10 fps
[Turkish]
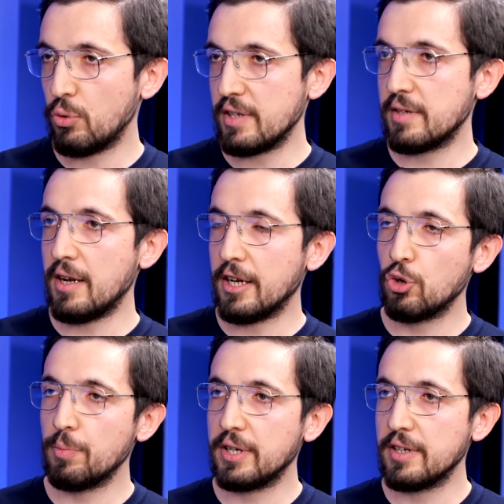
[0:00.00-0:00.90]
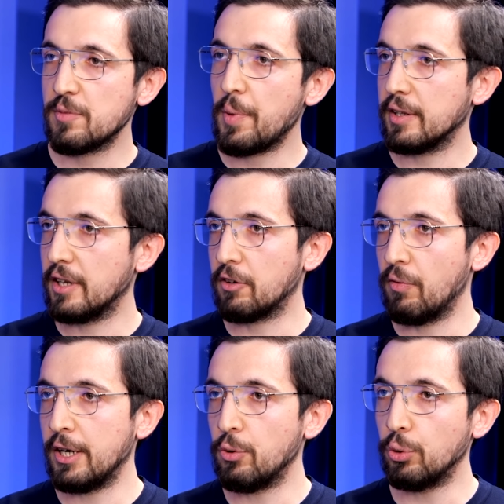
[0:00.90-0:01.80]
Küresel ekonomik kriz
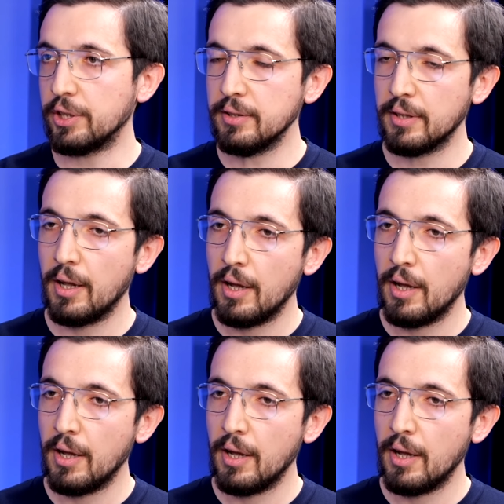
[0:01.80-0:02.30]
patlak verdi o yıl.